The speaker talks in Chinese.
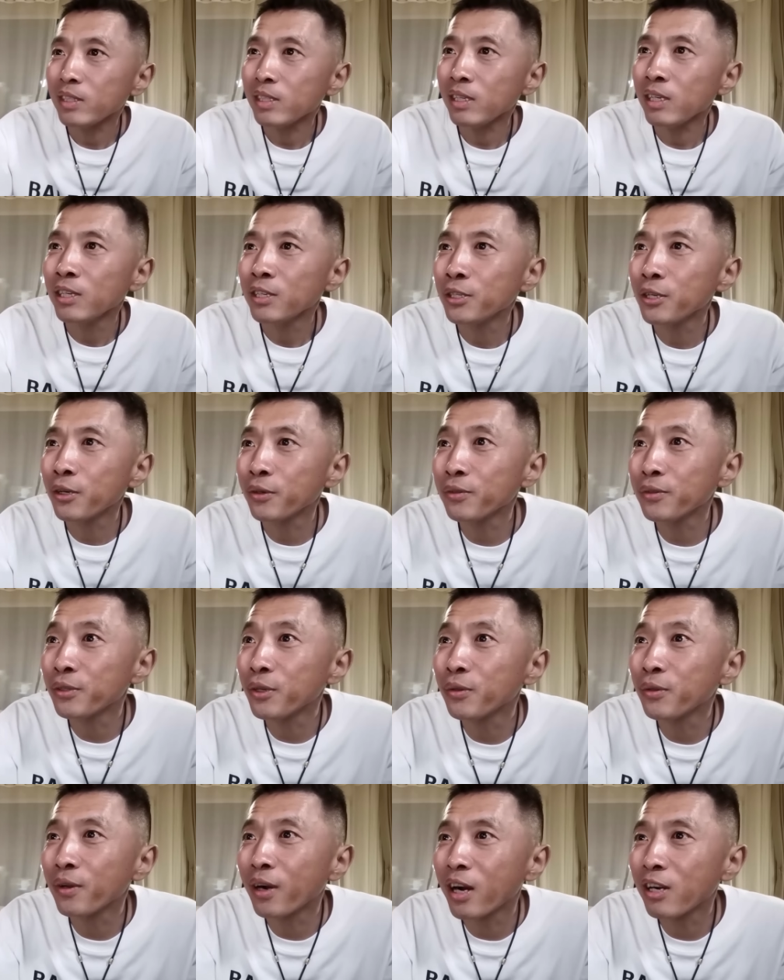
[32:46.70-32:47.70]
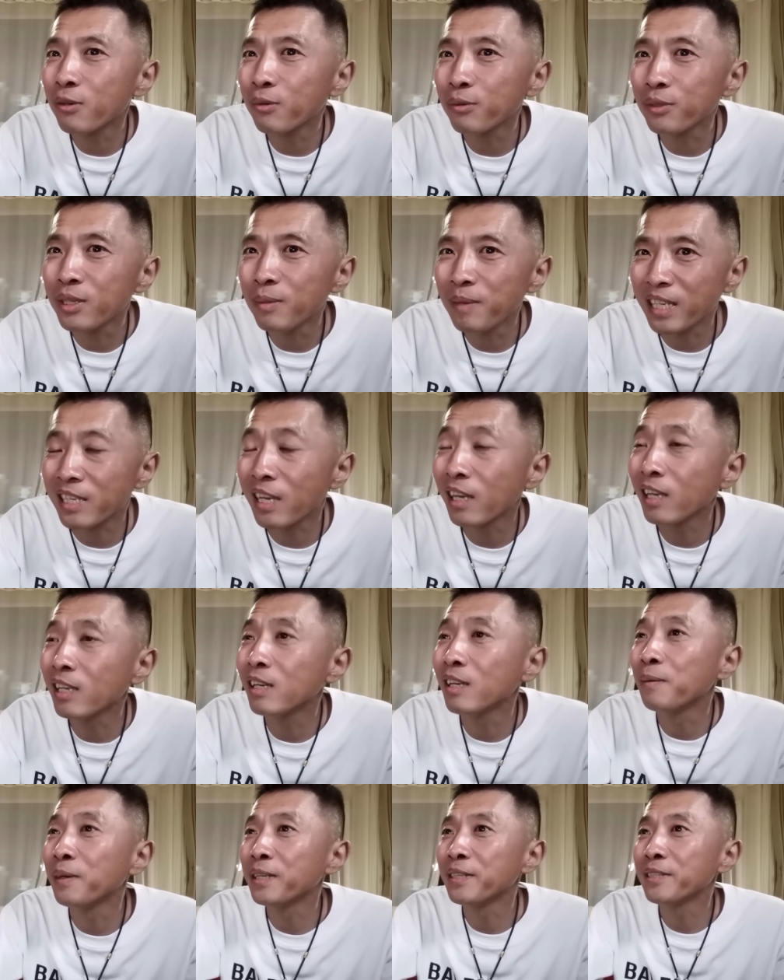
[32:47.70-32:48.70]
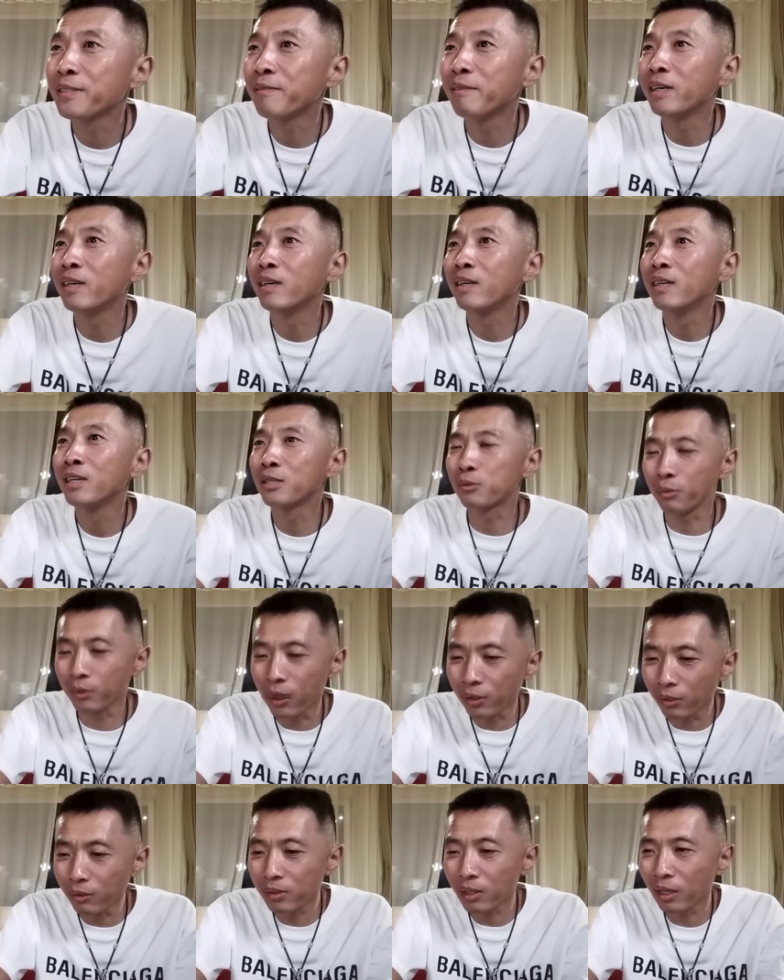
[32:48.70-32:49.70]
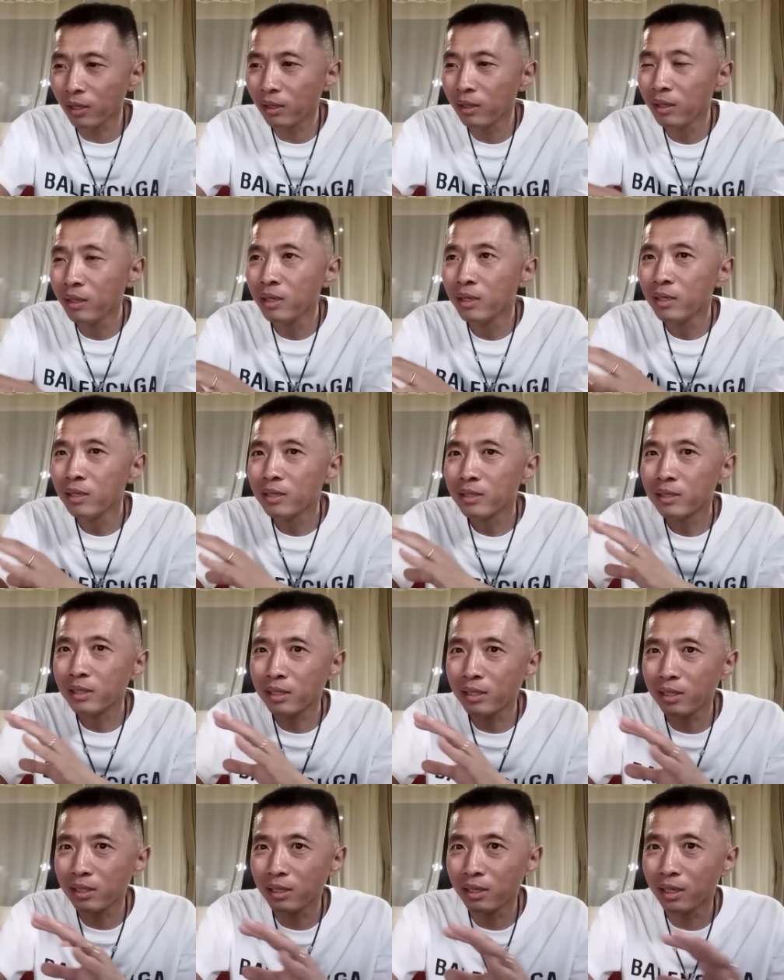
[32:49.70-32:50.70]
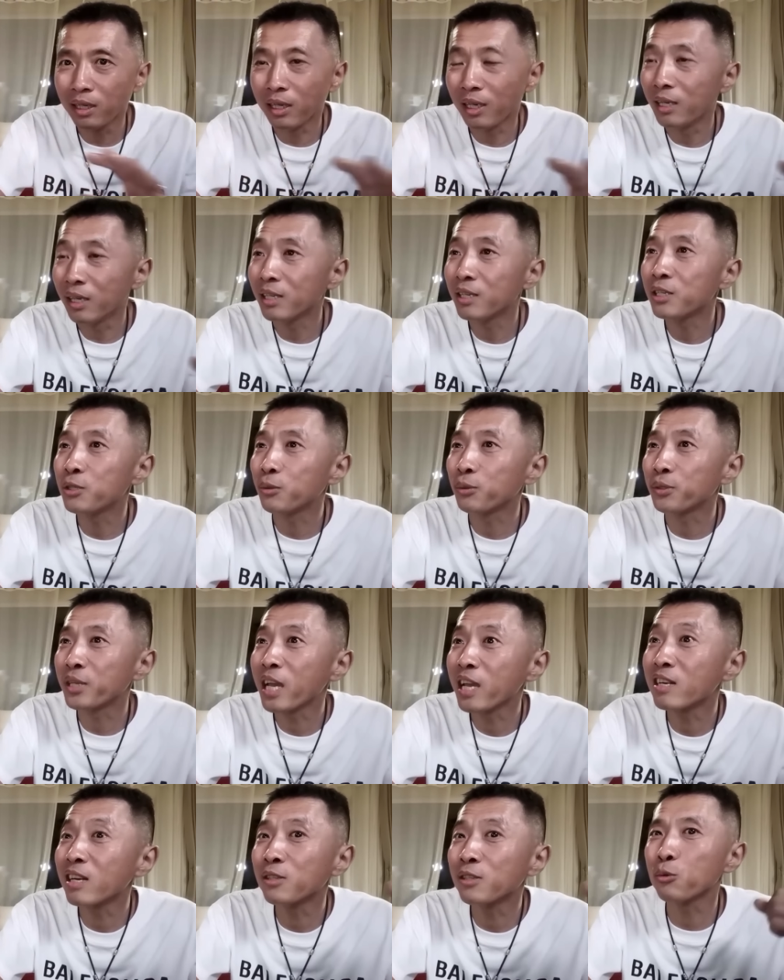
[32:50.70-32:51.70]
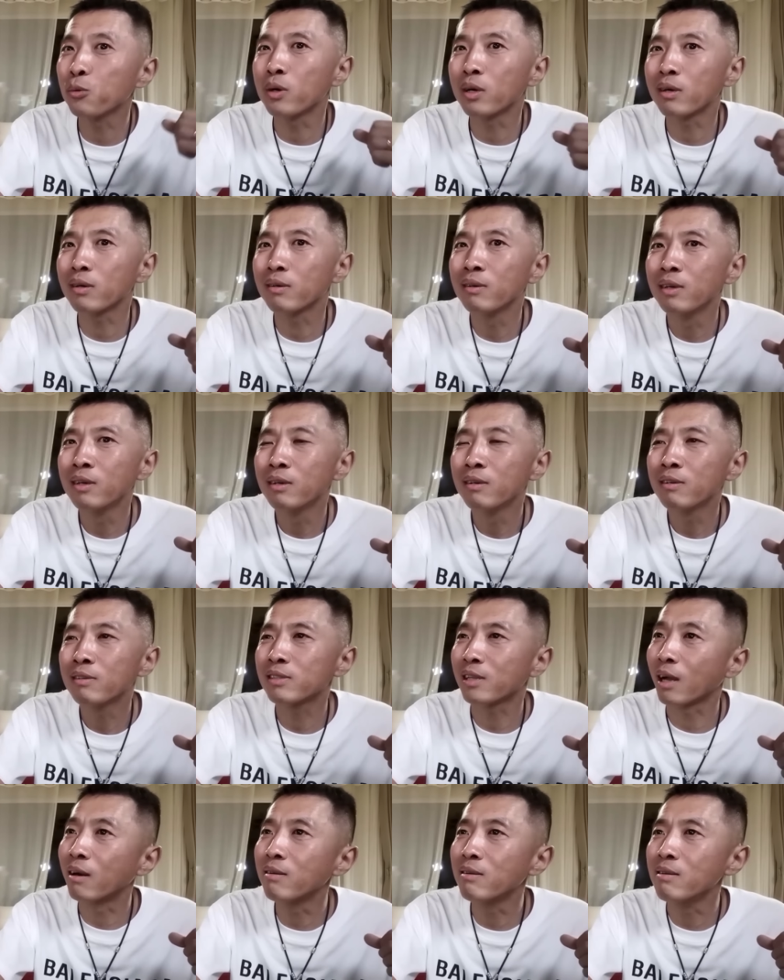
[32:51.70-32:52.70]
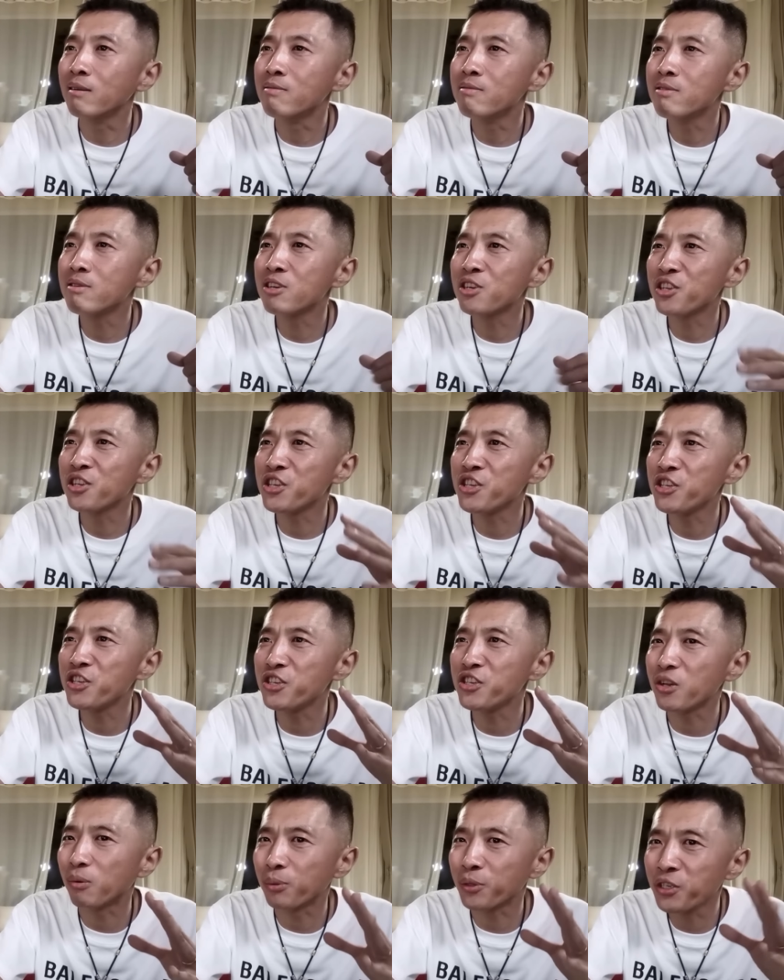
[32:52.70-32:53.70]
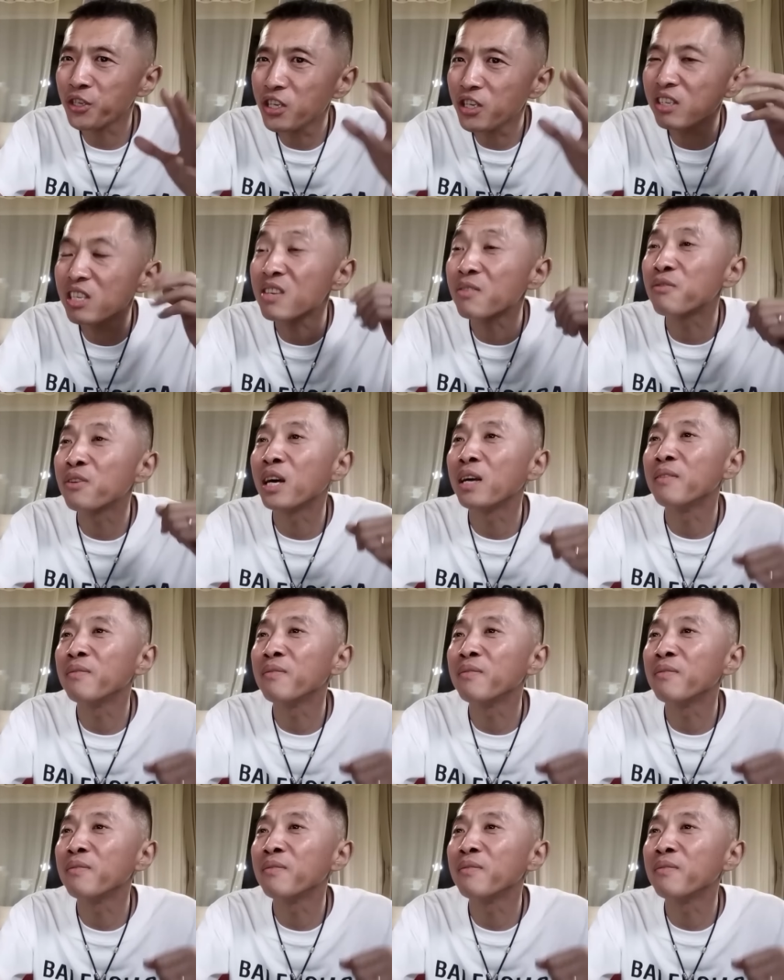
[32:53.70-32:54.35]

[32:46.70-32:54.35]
小小女孩出去买菜了啊。随后呢，这个酒菜上桌，三个人是小庆一番。